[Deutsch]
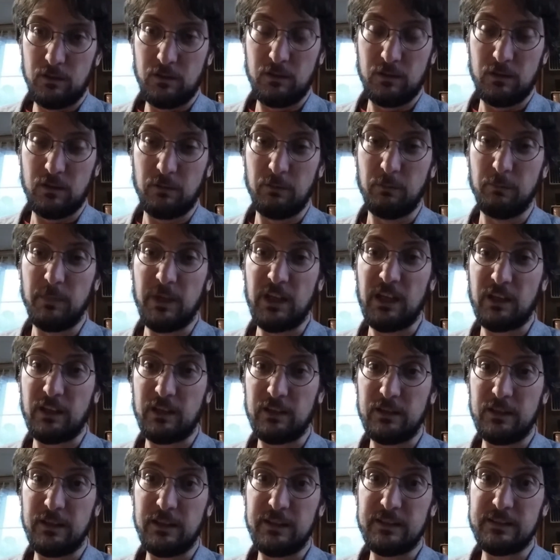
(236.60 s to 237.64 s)
in dem
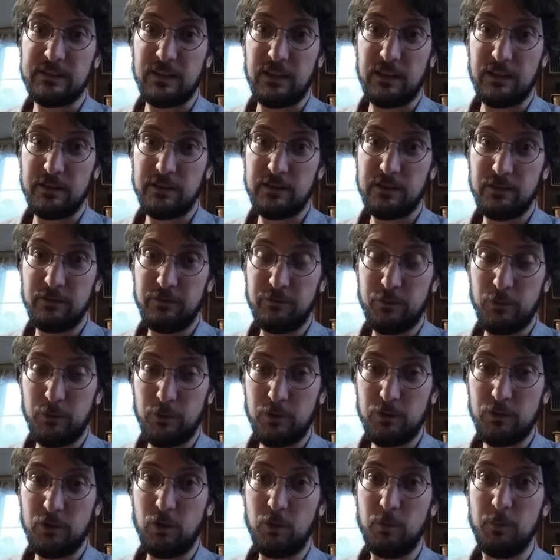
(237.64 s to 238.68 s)
mehrere Lesarten
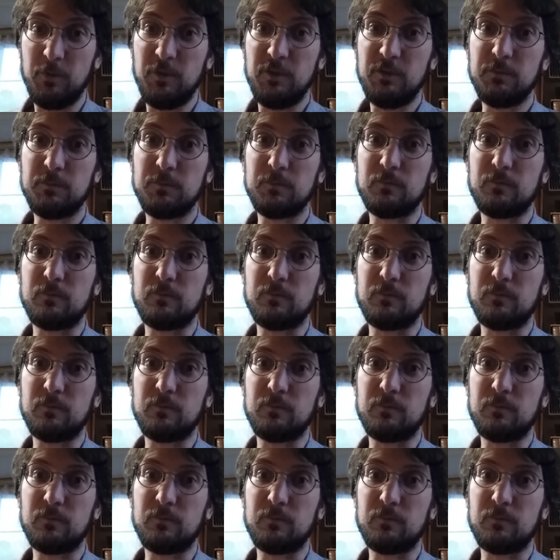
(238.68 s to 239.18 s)
vorkommen,